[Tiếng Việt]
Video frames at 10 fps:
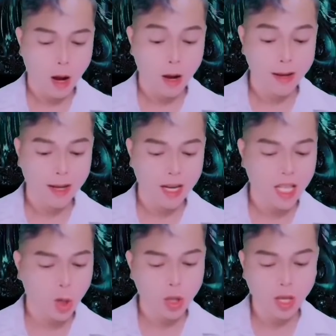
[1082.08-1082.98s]
nói,
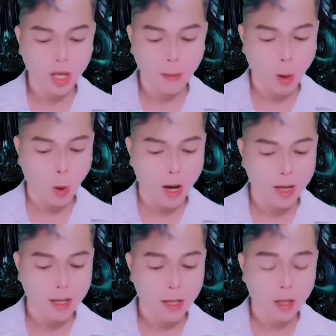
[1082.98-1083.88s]
nhưng mà về cái
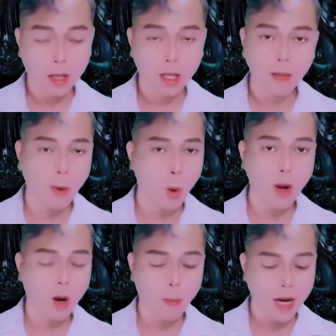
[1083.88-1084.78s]
chuyện này có lẽ
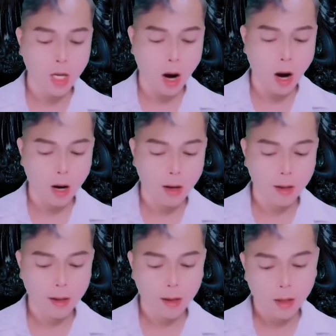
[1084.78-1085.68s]
sẽ khiến cho cậu không được
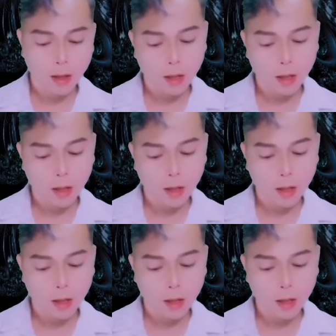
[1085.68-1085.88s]
vui.